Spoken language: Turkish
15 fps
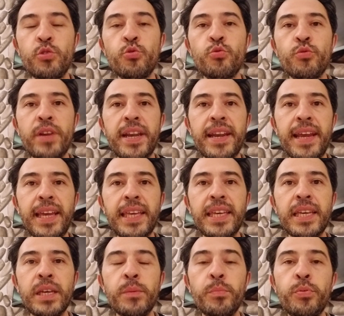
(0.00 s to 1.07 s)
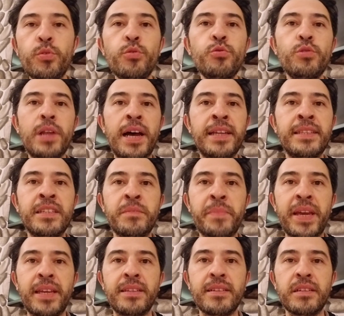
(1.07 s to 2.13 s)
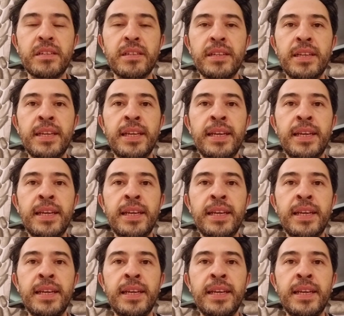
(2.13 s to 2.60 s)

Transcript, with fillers: sürerek pürüzlendirmektir.